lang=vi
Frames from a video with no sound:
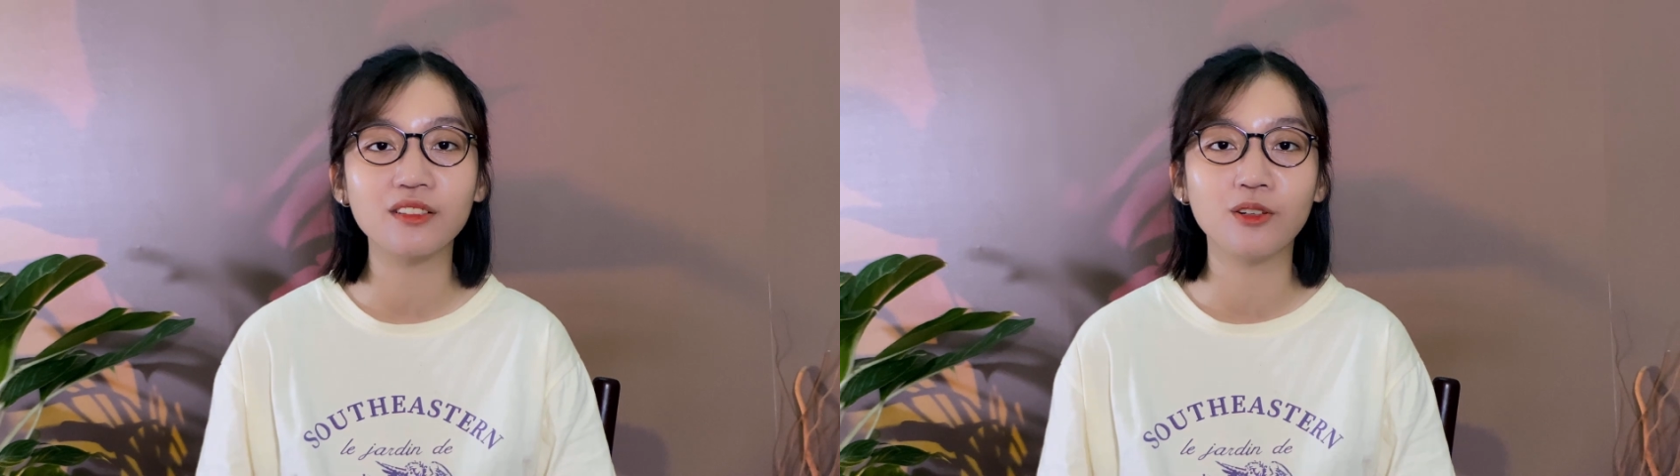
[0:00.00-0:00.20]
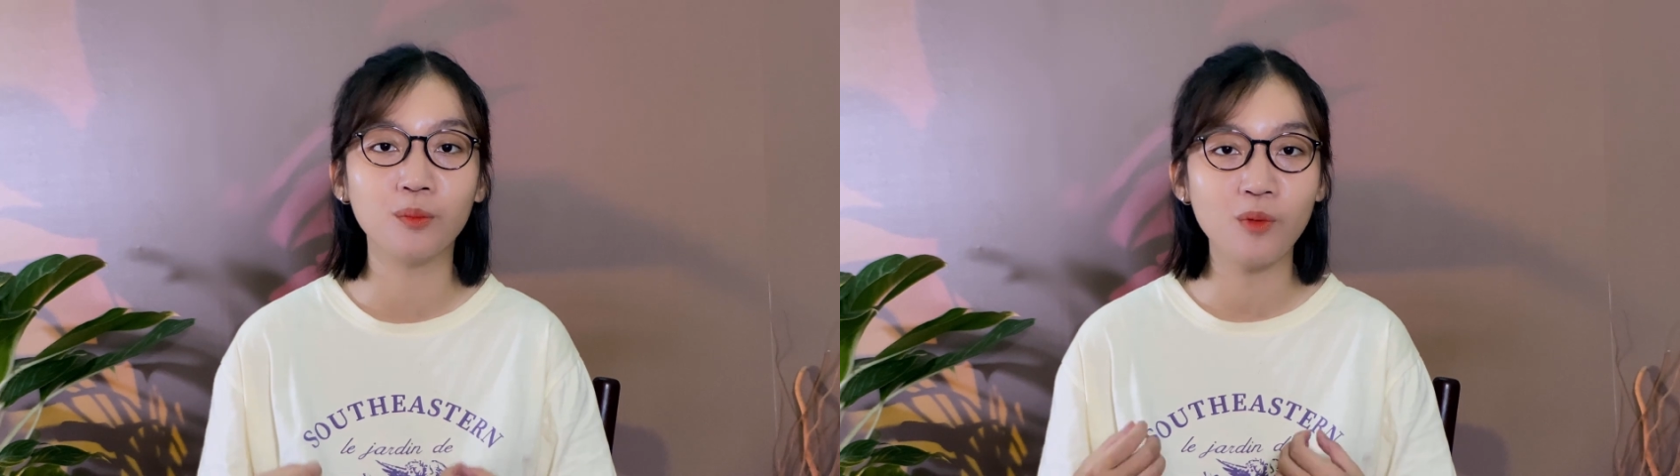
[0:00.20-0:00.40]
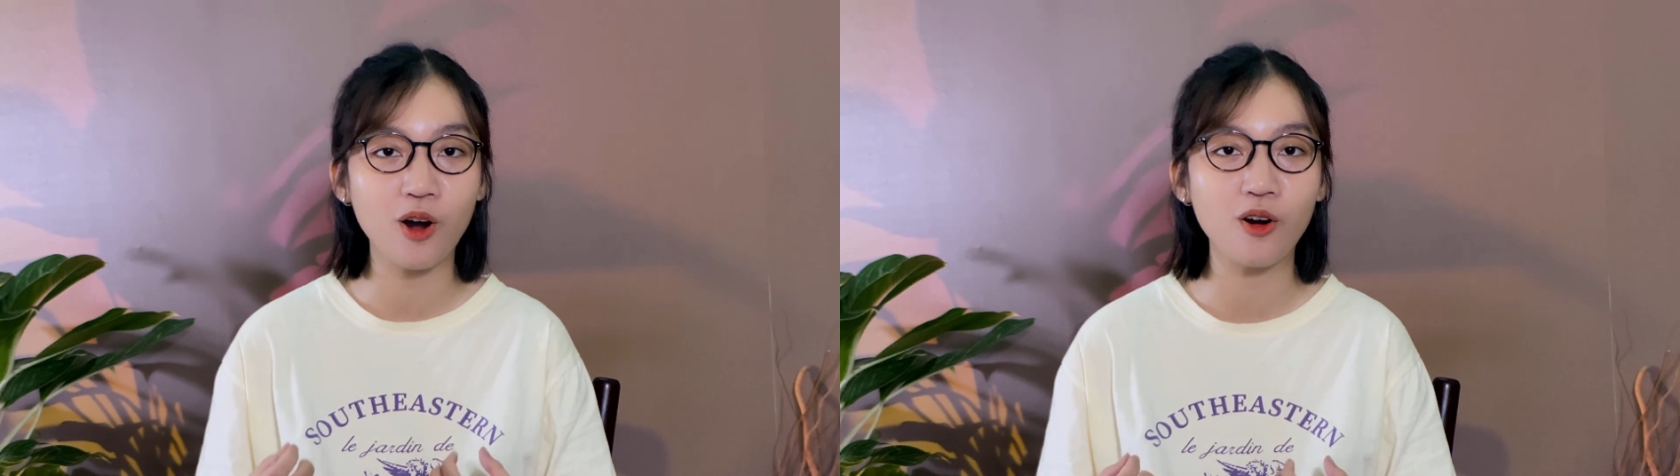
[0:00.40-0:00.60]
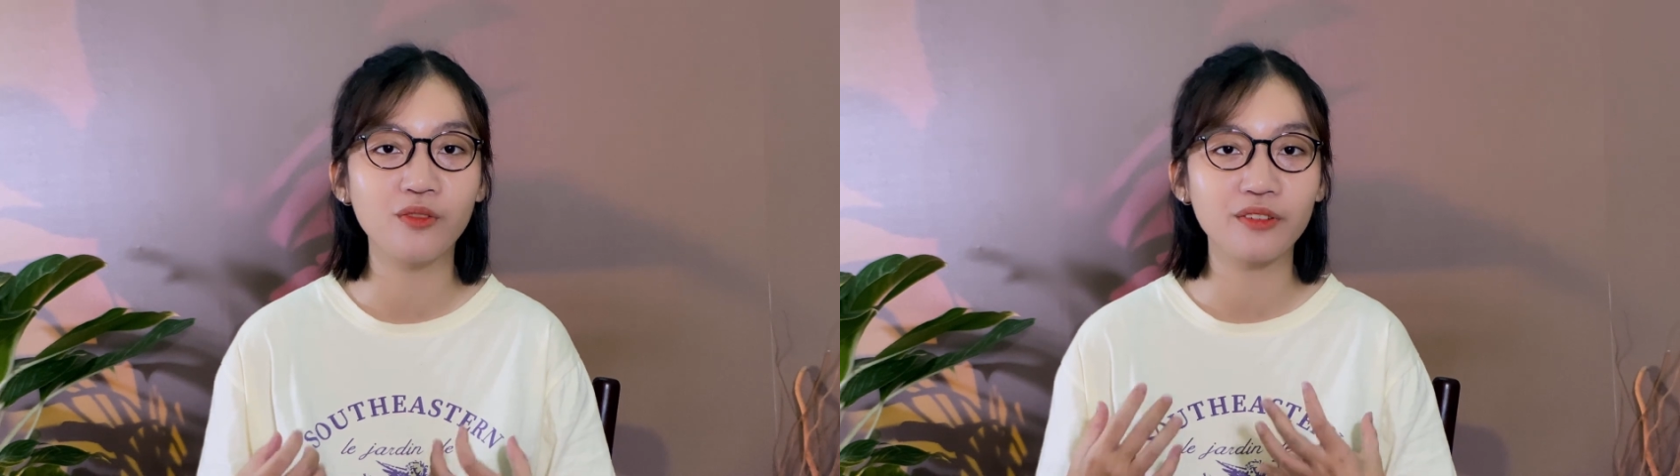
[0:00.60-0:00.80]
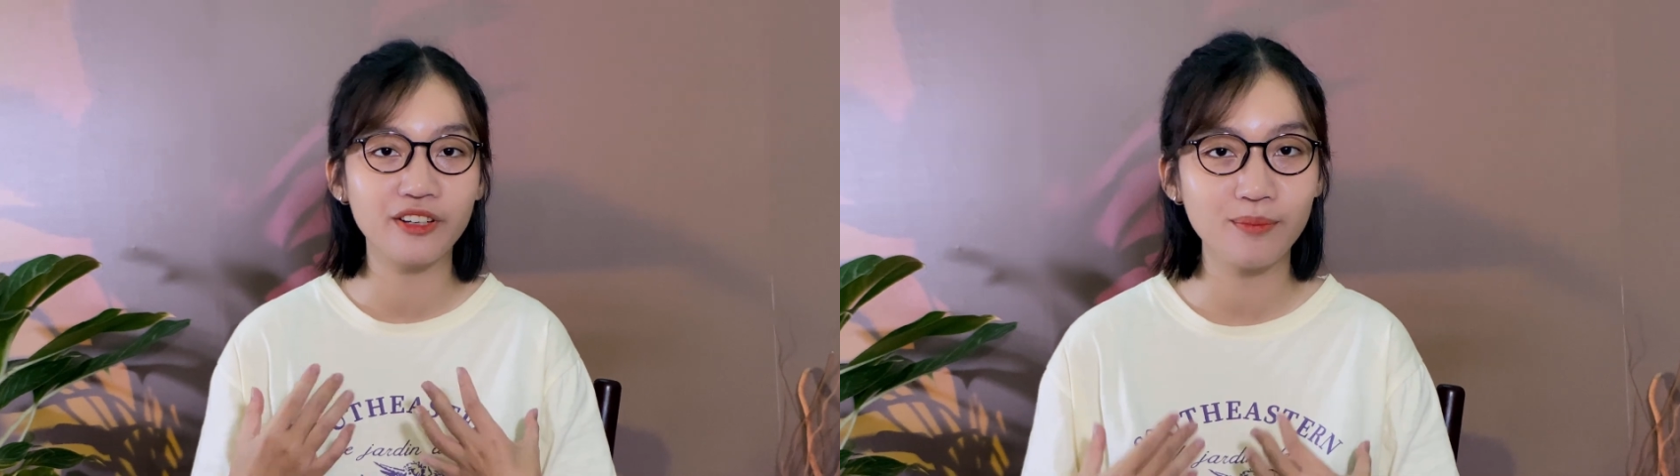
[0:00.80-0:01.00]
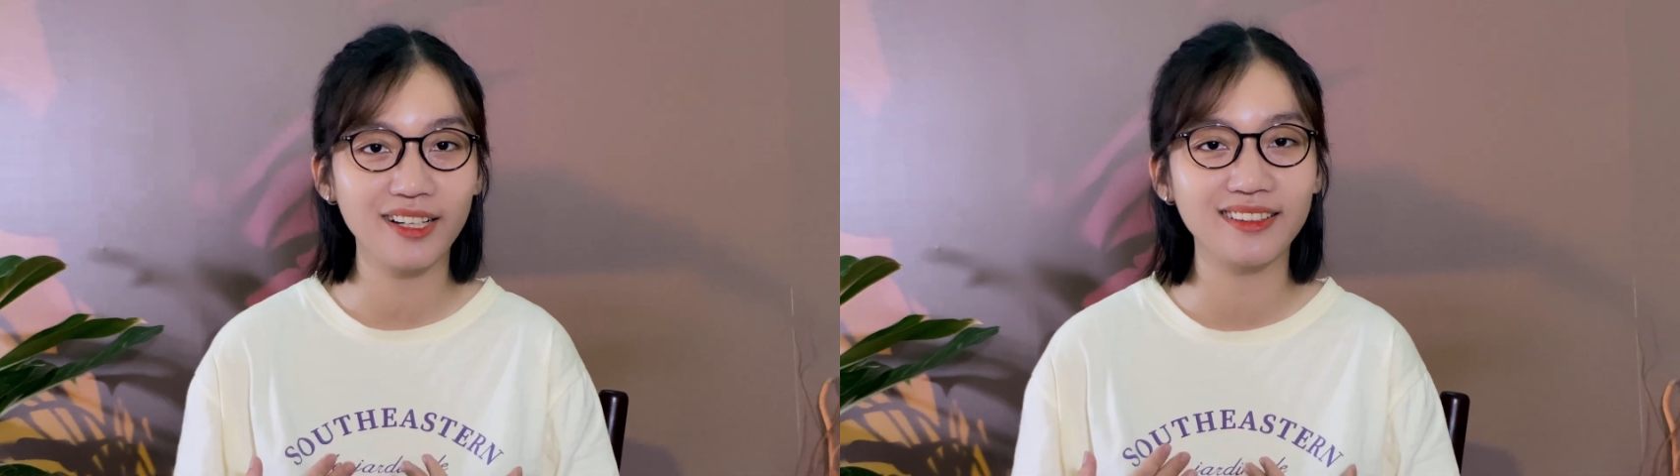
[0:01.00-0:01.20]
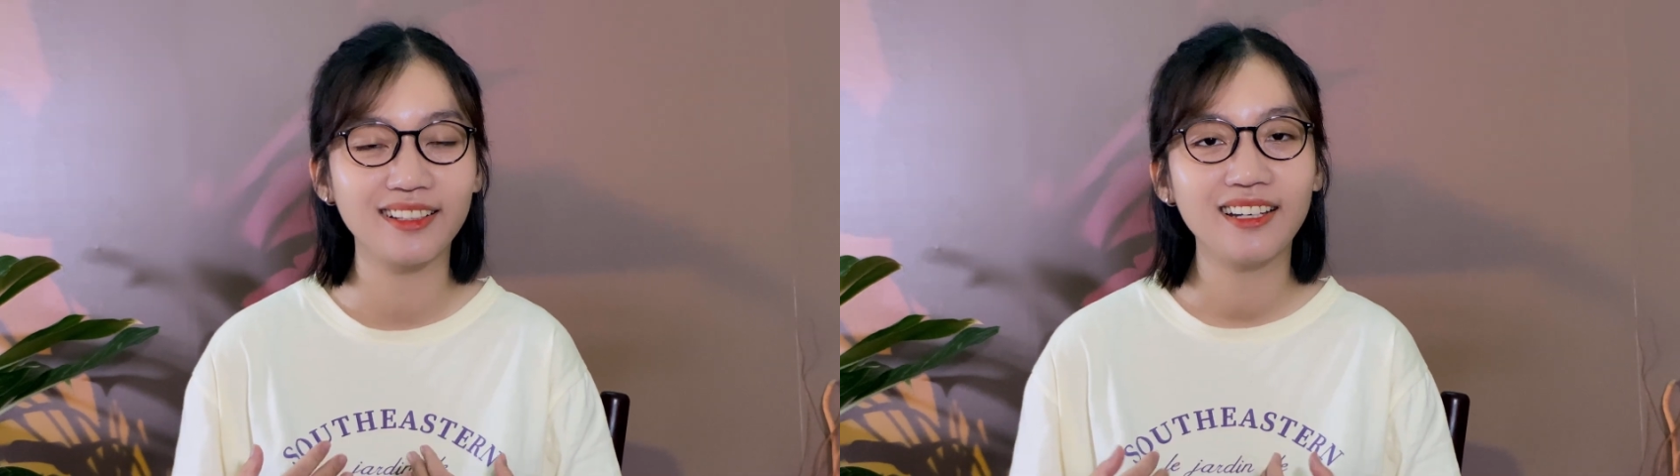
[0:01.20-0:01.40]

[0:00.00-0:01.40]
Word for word: sự ủng hộ về phía mình